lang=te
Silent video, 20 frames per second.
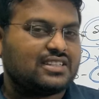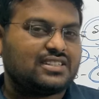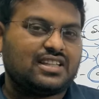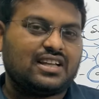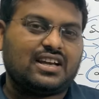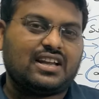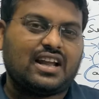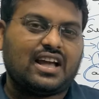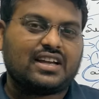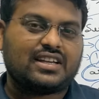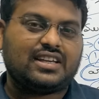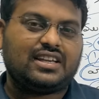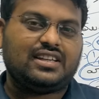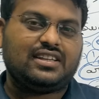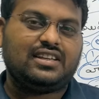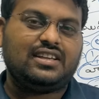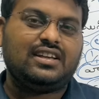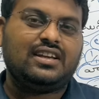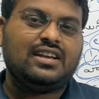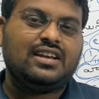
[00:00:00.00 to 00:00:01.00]
ఖచ్చితంగా నాకే
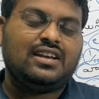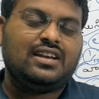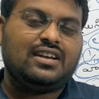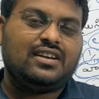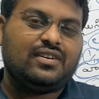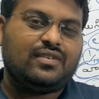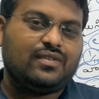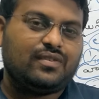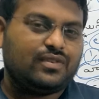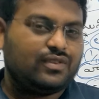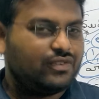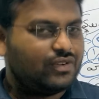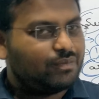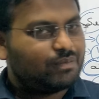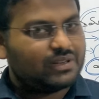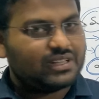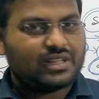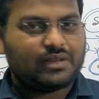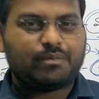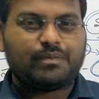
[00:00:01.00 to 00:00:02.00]
ఇయ్యి నువ్వు
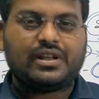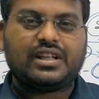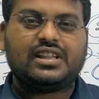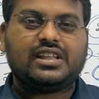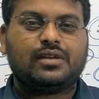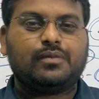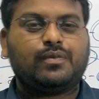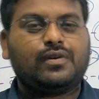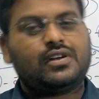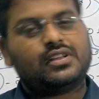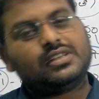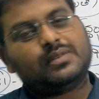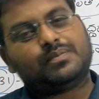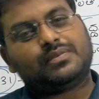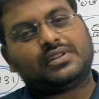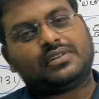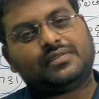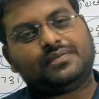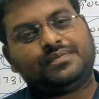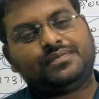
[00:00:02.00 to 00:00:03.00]
ఇప్పుడే ఇప్పుడే దిగిపో అని
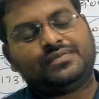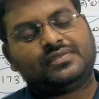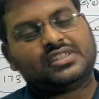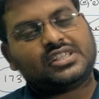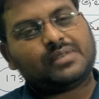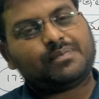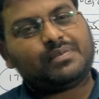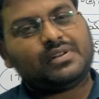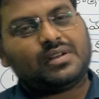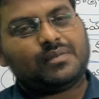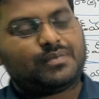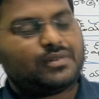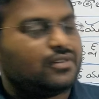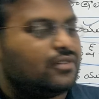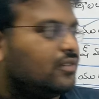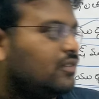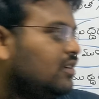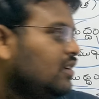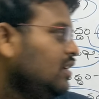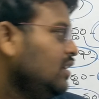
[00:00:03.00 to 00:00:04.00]
చెప్తాడు చెప్పినప్పుడు